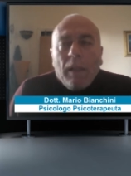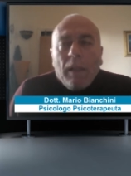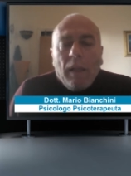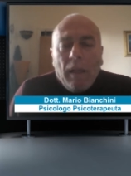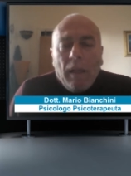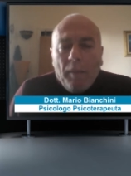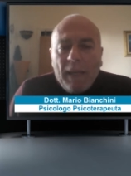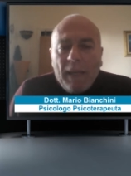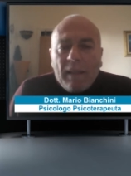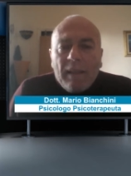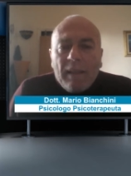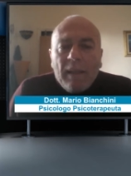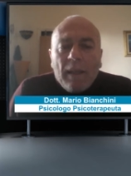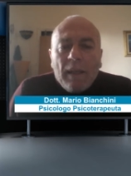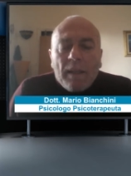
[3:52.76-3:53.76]
la
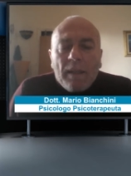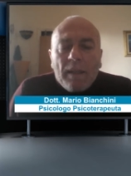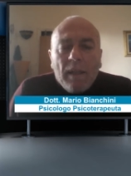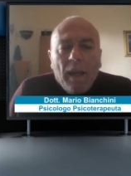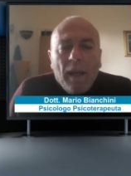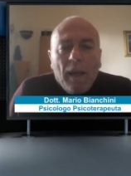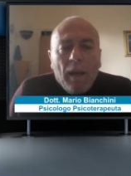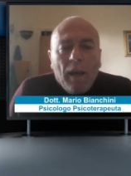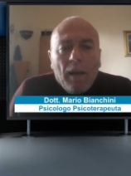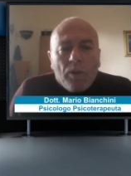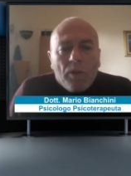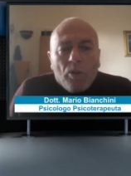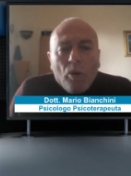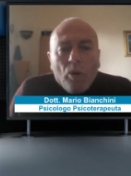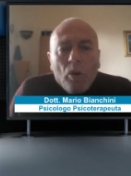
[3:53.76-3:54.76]
malattia sia
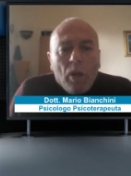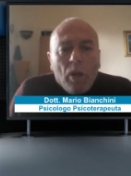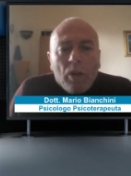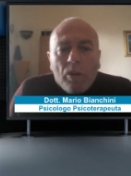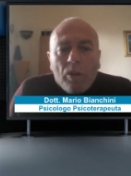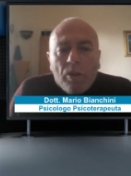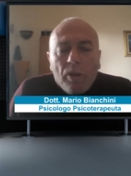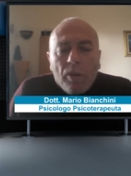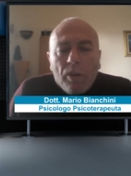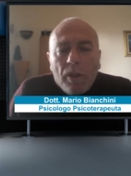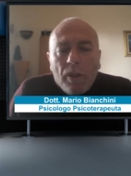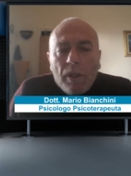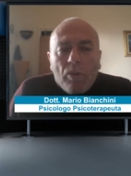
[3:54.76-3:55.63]
solo ed